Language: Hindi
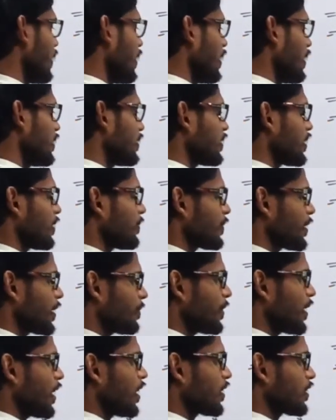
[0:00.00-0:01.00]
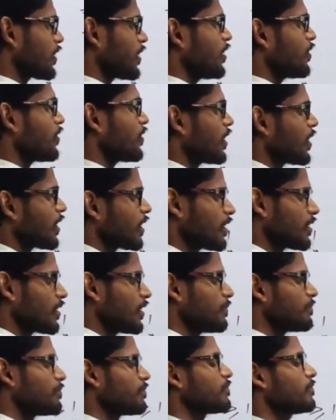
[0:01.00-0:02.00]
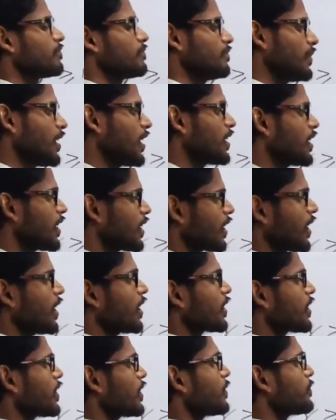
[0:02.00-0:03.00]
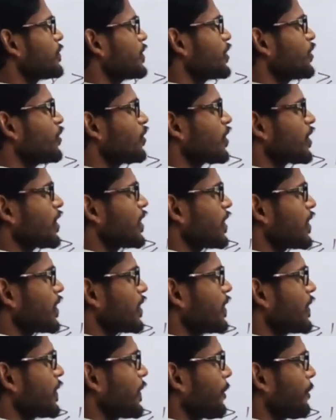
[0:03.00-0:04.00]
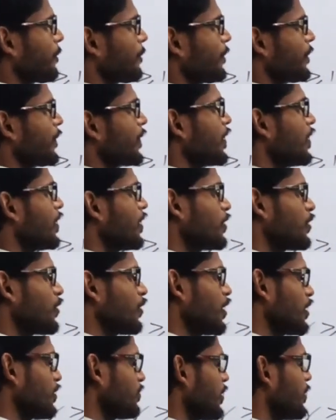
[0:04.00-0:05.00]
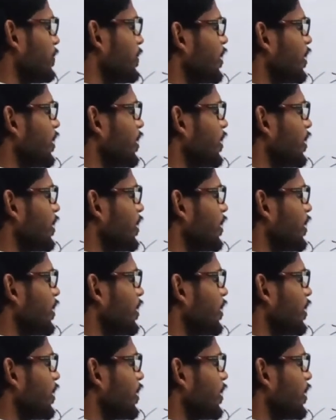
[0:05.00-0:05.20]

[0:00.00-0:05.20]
इन सब की प्रायिकताओं का अगर हम मान निकाल के हम योग करेंगे तो इसमें भी